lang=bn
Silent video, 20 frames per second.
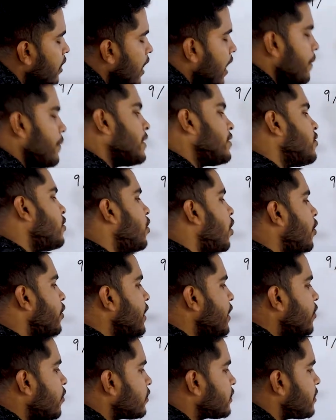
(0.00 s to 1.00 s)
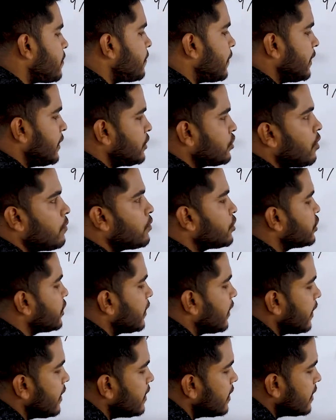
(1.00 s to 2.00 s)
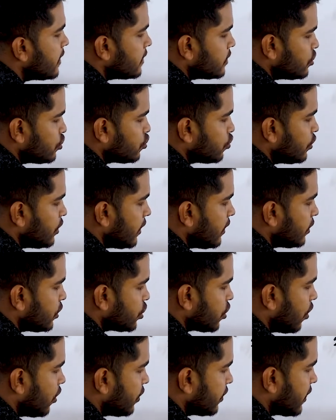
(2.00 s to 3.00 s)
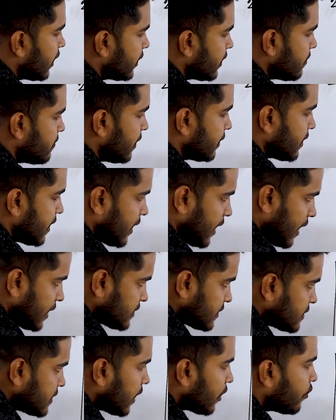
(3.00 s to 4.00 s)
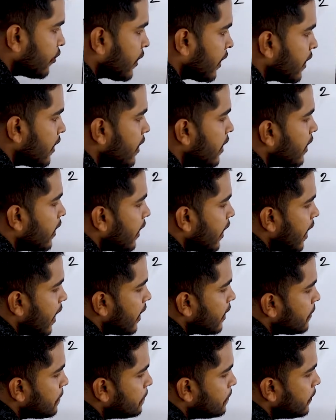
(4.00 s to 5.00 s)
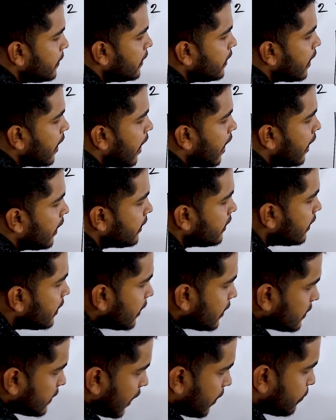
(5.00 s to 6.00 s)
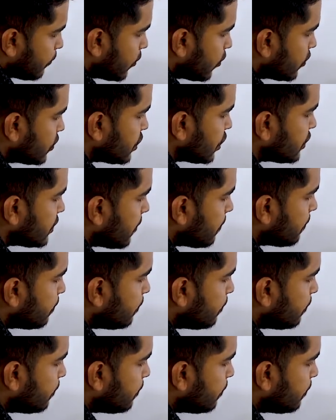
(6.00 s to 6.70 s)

আমি একটু লংই করতে পারি সমস্যা নাই যদি শর্টকাটে মাথায় কাজ না করে এন পি আর তারপর হচ্ছে এই যে